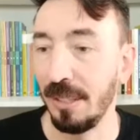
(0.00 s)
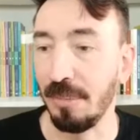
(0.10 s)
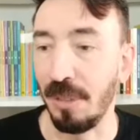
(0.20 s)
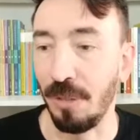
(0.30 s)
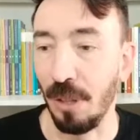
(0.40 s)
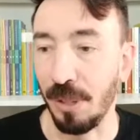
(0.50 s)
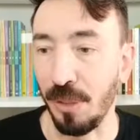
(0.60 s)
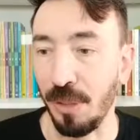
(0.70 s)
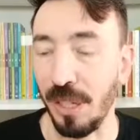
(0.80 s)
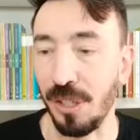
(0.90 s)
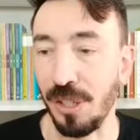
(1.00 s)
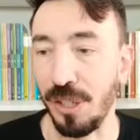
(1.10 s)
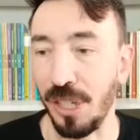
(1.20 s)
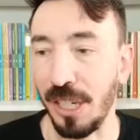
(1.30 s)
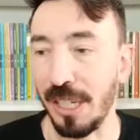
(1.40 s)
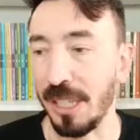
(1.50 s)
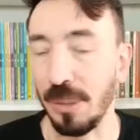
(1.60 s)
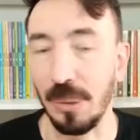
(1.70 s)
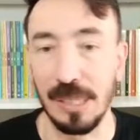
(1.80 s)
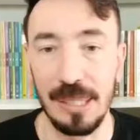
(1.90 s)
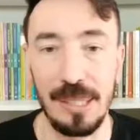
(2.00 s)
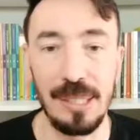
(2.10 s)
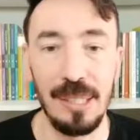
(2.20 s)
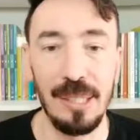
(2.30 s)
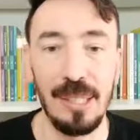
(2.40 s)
uma forma diferente de enxergar as coisas